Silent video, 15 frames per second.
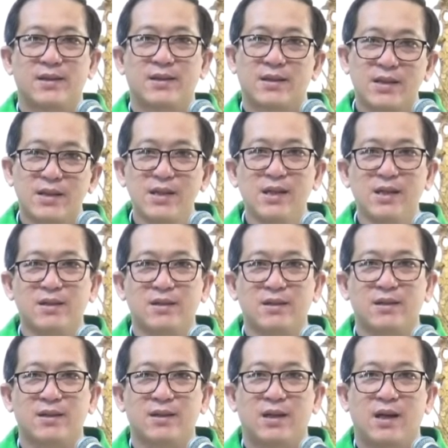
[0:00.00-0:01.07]
Thứ nhất
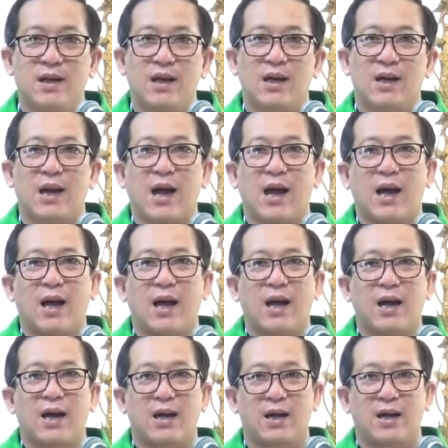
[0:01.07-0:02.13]

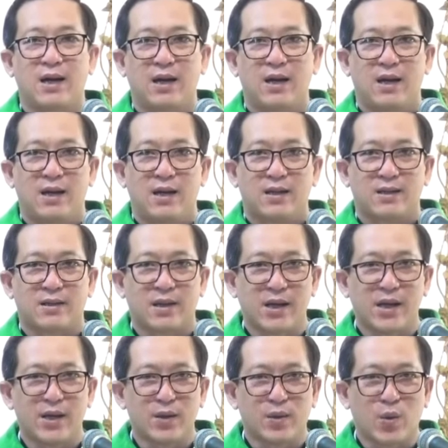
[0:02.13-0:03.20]
là
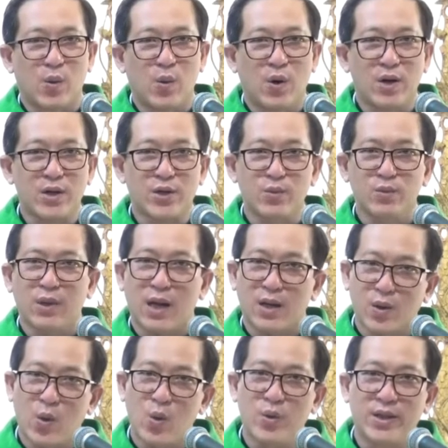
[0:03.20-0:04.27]
tiền của chúng ta
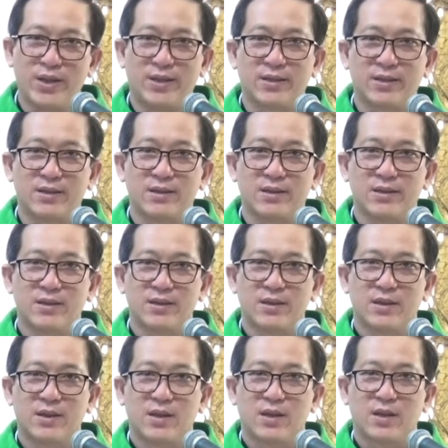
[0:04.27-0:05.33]
thu được,
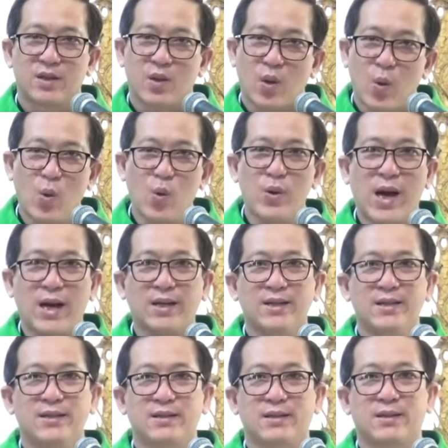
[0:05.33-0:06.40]
thủ đắc
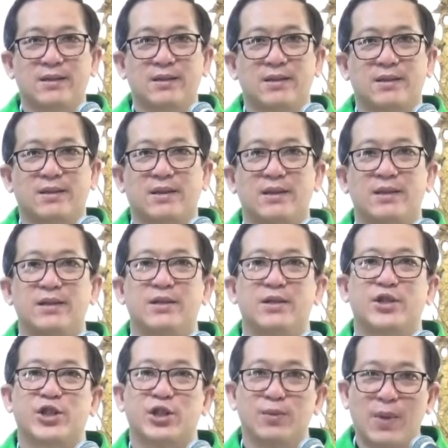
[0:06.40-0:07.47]
được từ
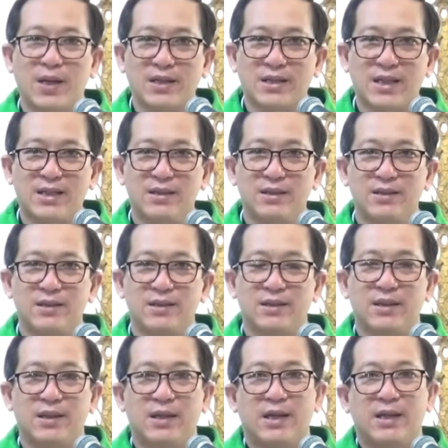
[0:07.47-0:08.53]
sự bất chính,
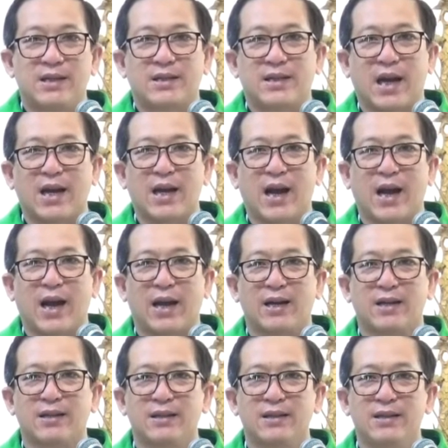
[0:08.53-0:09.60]
chẳng
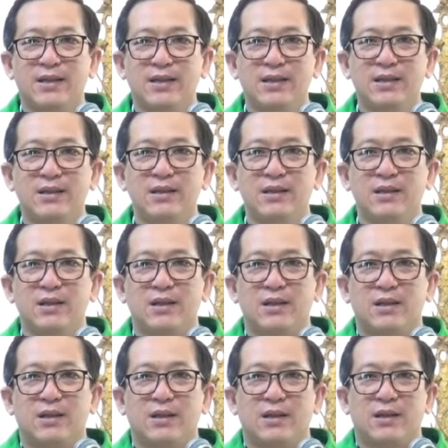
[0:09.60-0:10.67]
hạn như
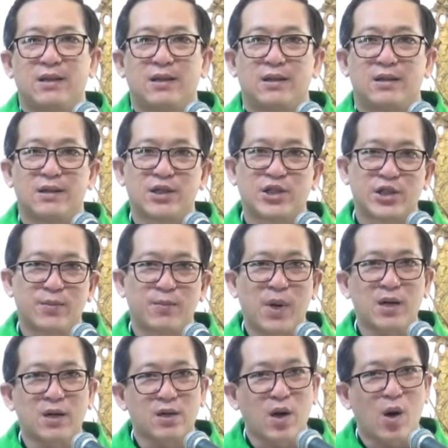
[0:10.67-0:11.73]
những sự
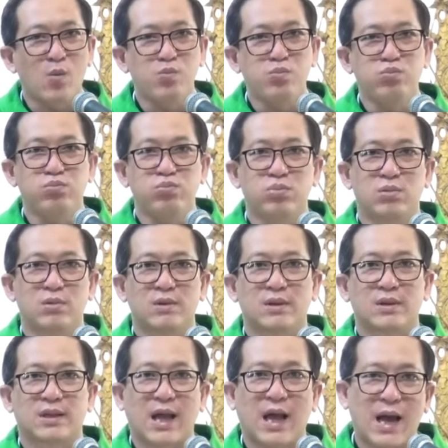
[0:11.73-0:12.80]
bất công,
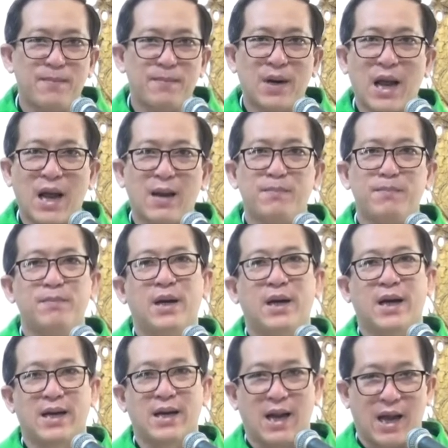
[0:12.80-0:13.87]
tham lam
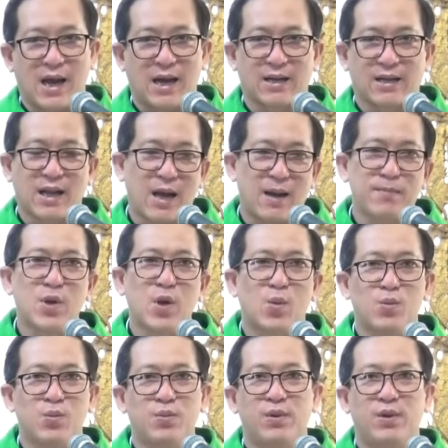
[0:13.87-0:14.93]
hay là tham
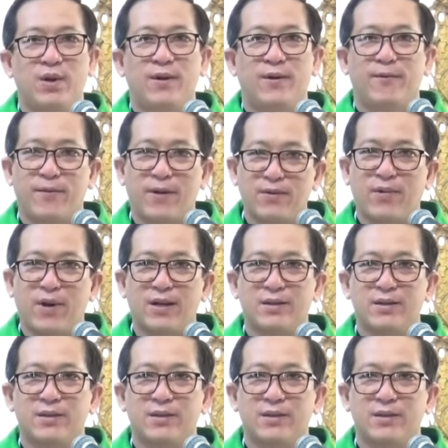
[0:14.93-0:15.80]
nhũng, vân vân.